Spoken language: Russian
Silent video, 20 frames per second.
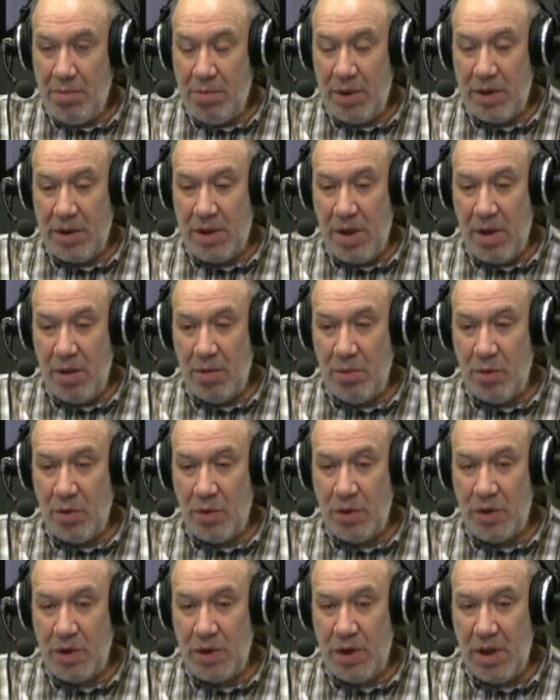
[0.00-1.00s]

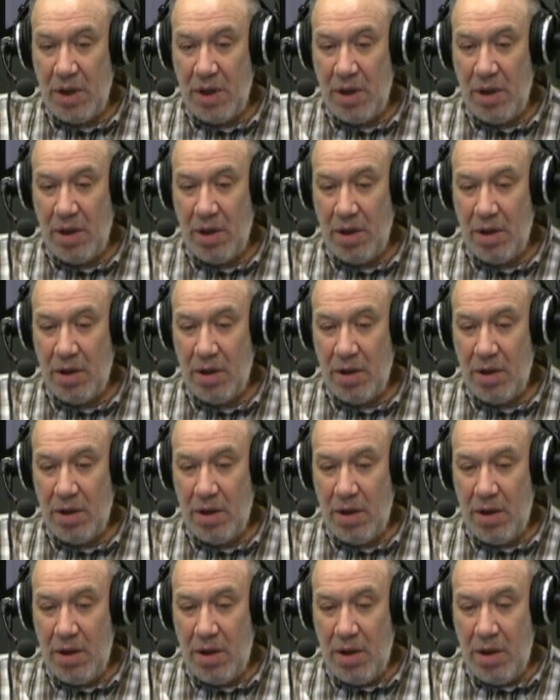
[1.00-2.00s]
Потому что
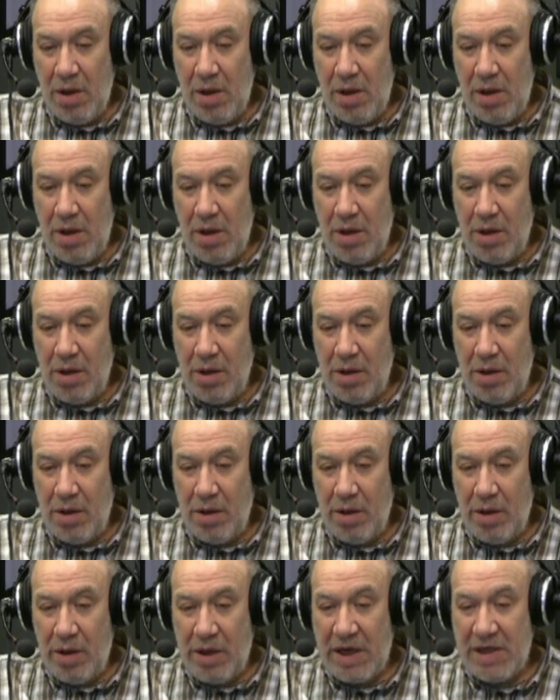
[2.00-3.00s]

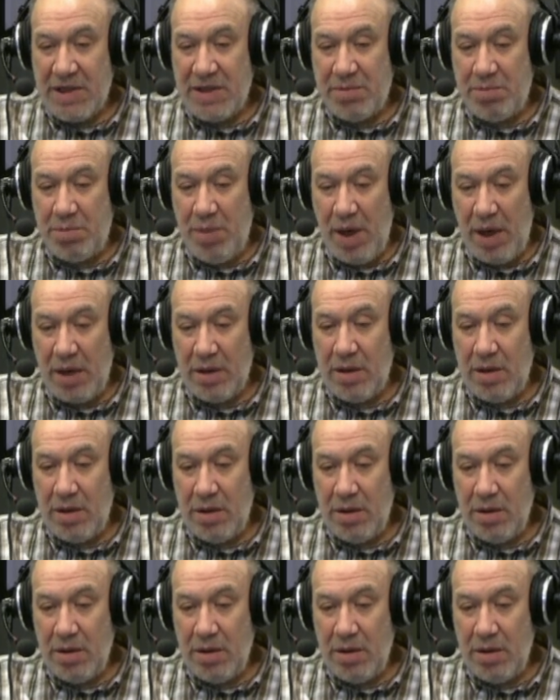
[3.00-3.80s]
Э, распад